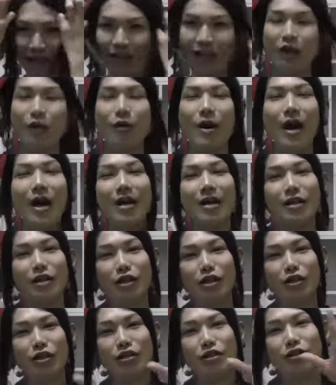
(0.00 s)
今日は
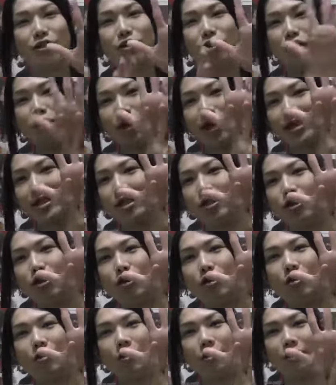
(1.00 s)
9月
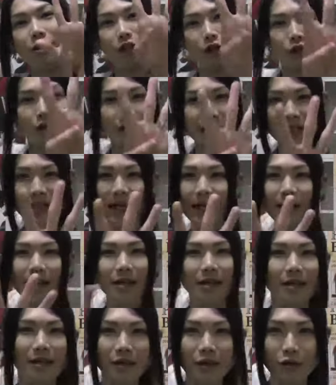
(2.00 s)
の4日で
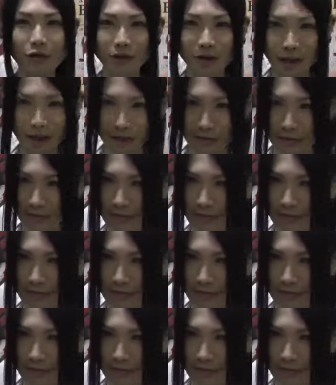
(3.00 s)
ござる